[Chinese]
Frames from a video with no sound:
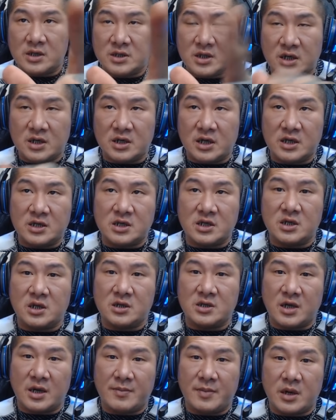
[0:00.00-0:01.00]
这个年轻人
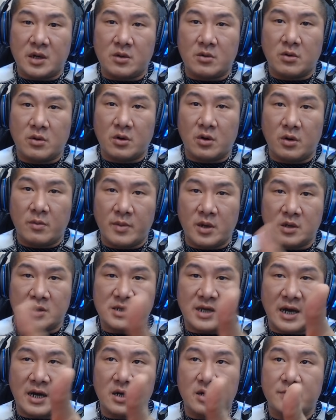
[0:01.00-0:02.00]
在美国没有
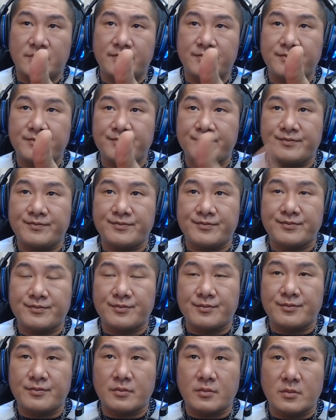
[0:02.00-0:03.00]
杀人，
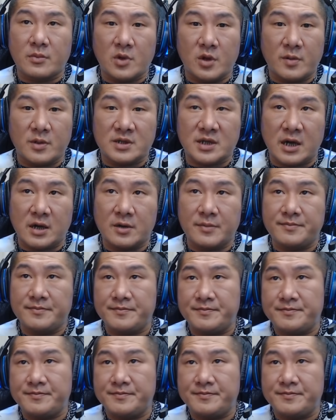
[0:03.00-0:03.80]
有没有杀人？